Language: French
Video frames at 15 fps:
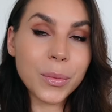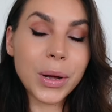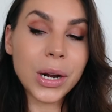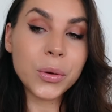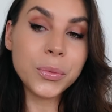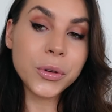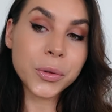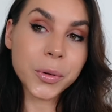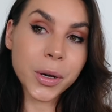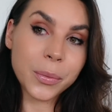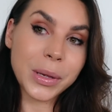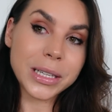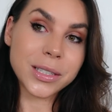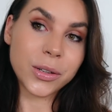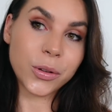Bah, le but
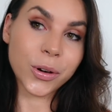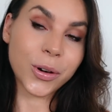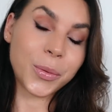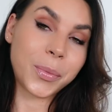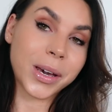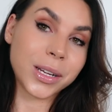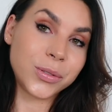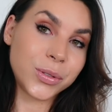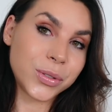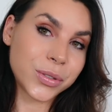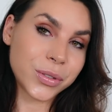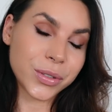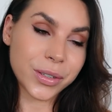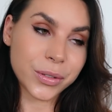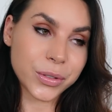premier c'est de reperdre
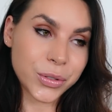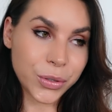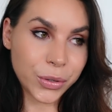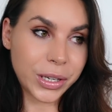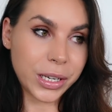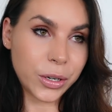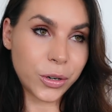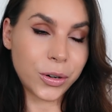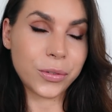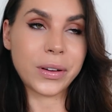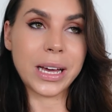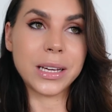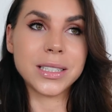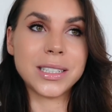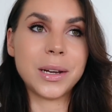juste ce kilo,
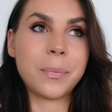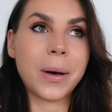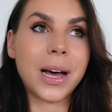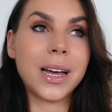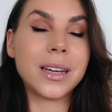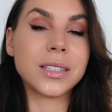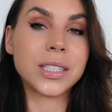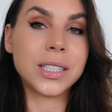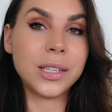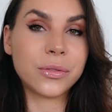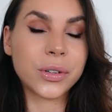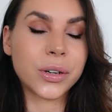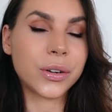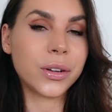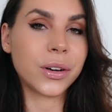enfin j'ai pas un
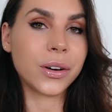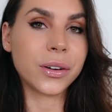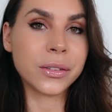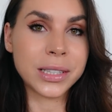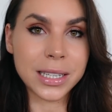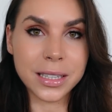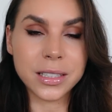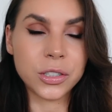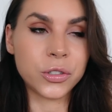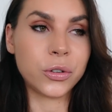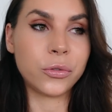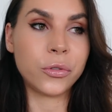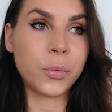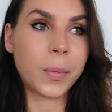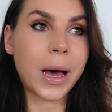chiffre en tête, je
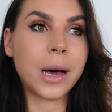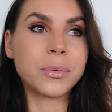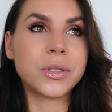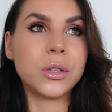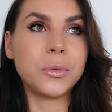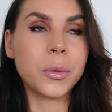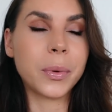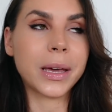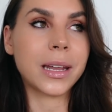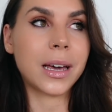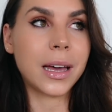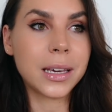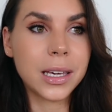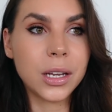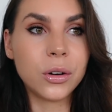veux pas absolument perdre
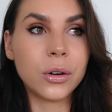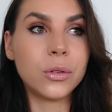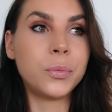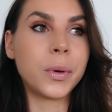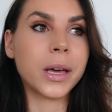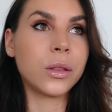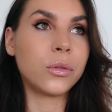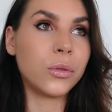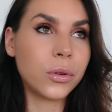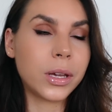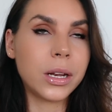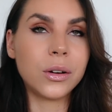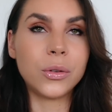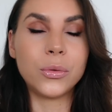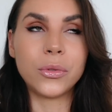un kilo ou perdre deux
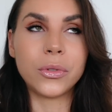kilos ou